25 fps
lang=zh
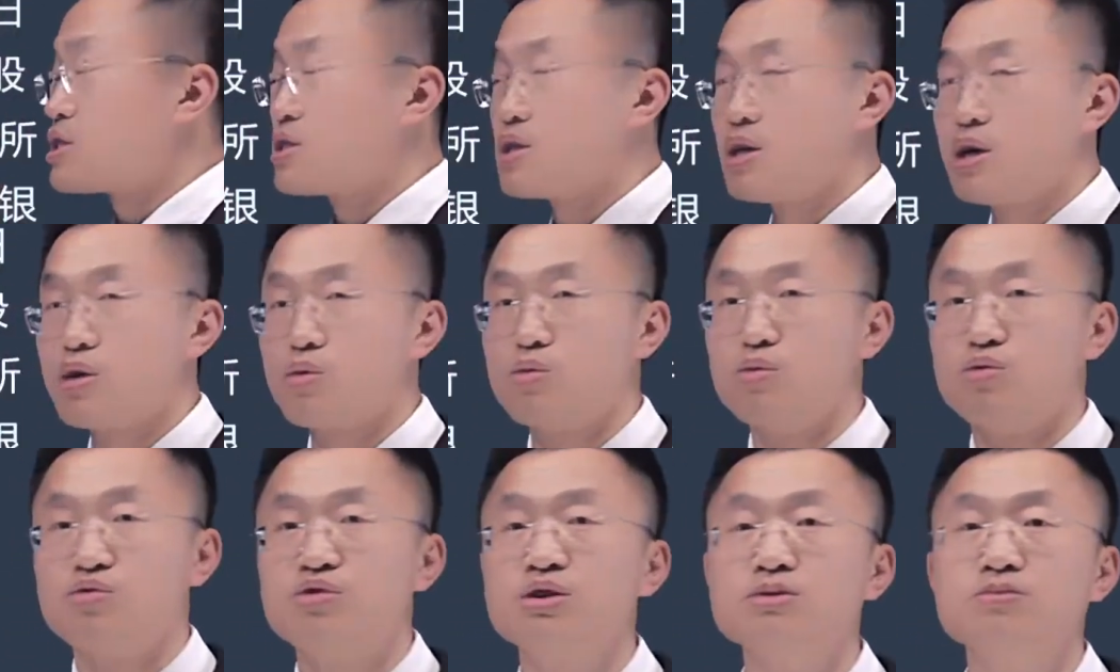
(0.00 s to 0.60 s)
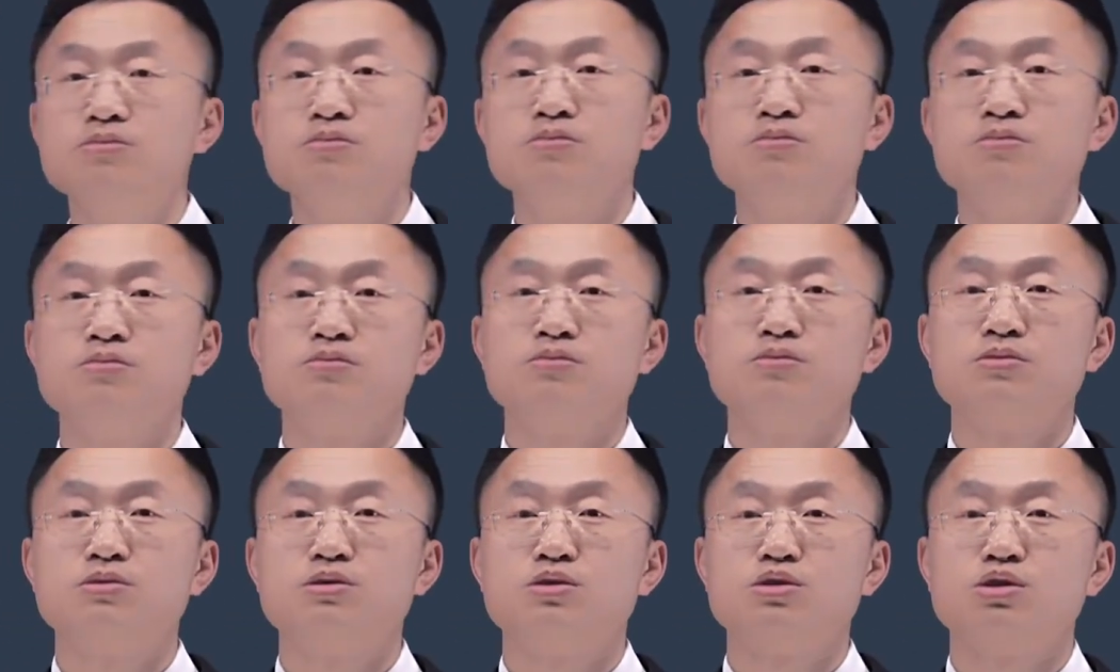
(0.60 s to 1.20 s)
十的股份，
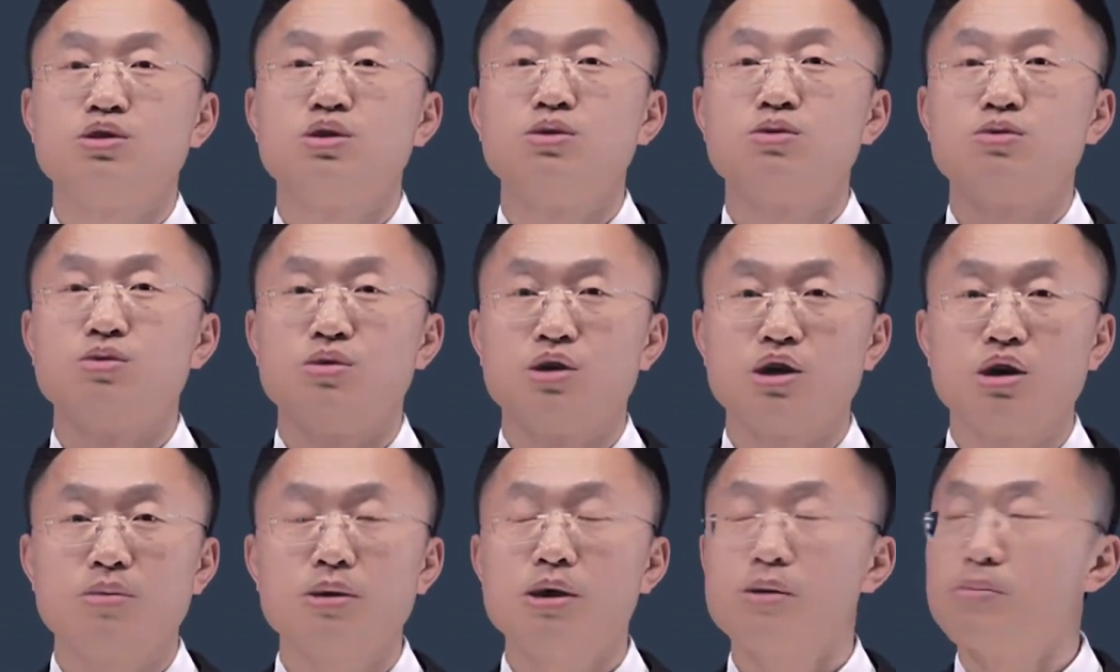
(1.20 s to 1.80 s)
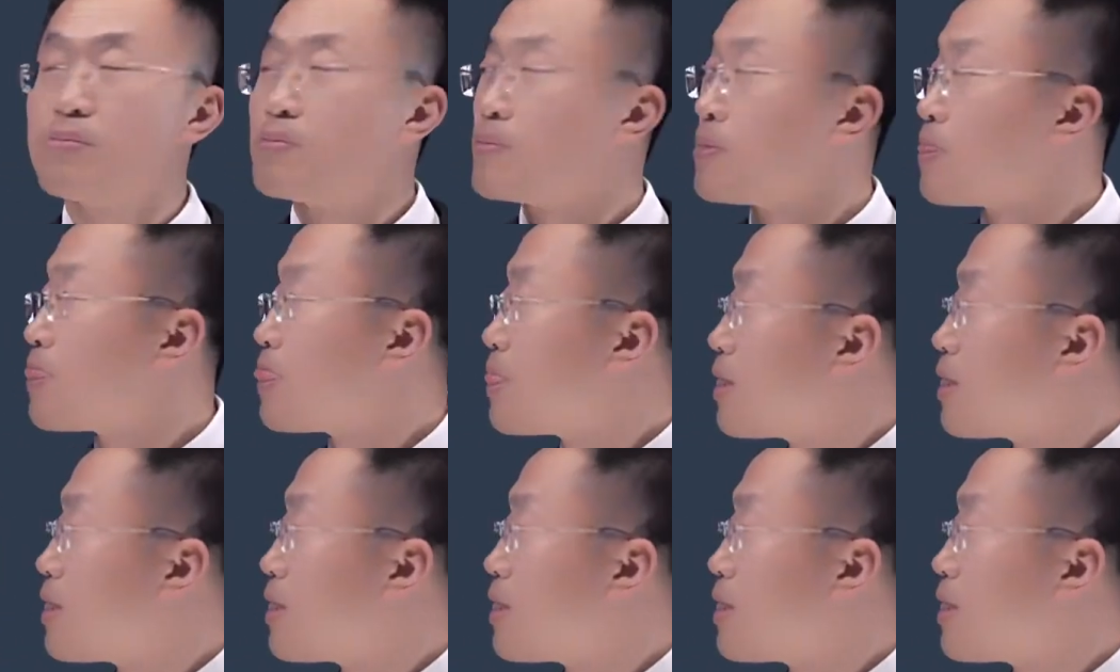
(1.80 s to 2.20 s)
控股合并，